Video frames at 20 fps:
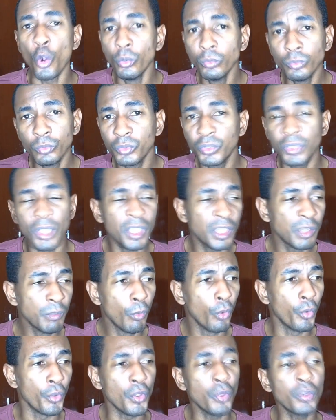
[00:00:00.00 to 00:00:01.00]
não sei que
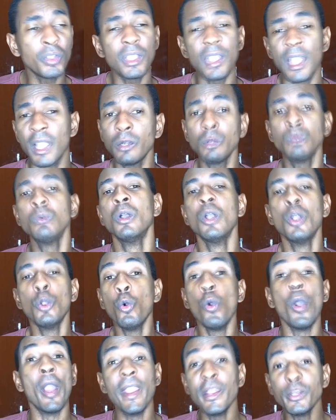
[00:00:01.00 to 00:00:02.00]
morreu, que eram
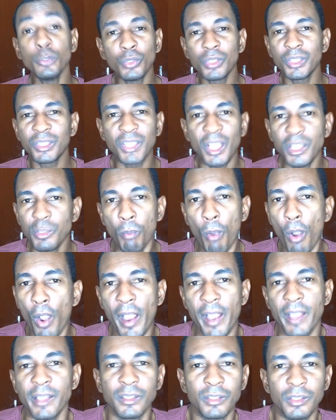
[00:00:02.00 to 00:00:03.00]
o rei dos sad
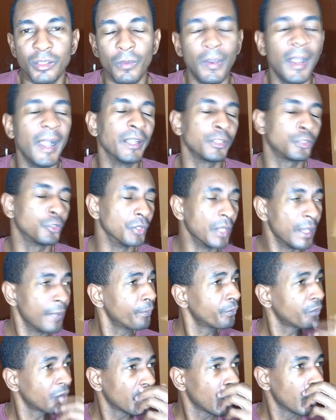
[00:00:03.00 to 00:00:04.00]
boys, eu acho, né?
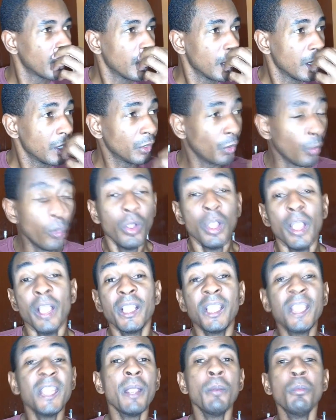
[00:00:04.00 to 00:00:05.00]
Então
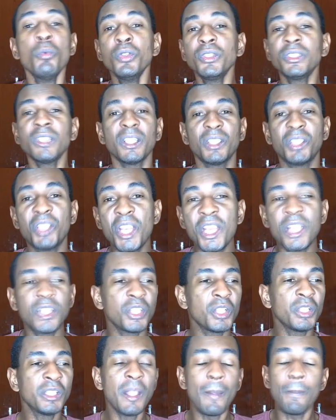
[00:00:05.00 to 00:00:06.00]
cria música
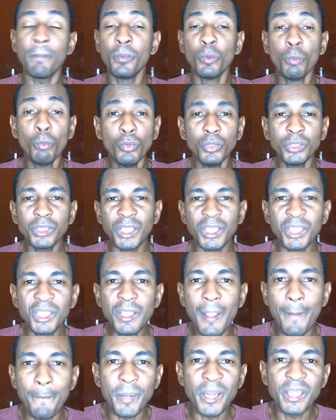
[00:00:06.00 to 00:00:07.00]
triste, de, músicas
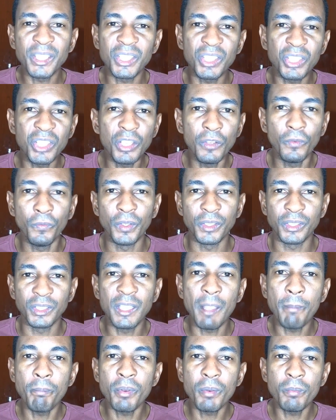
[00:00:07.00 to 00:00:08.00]
depressivas,
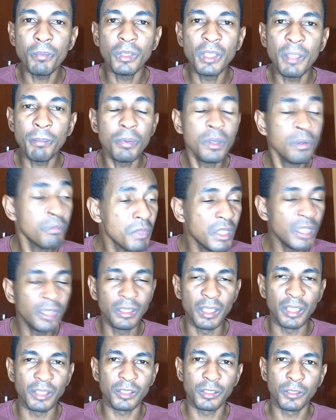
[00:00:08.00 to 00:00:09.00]
depri,
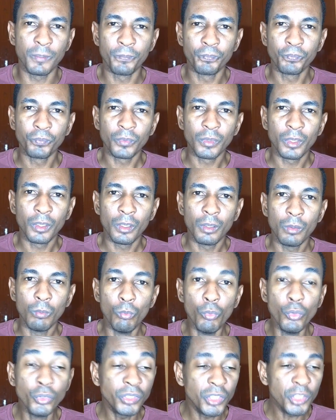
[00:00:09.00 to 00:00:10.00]
deprimidas,
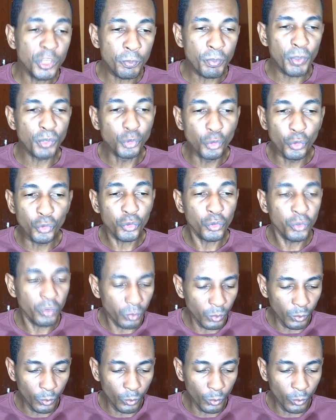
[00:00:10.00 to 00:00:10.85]
música de pessoas com,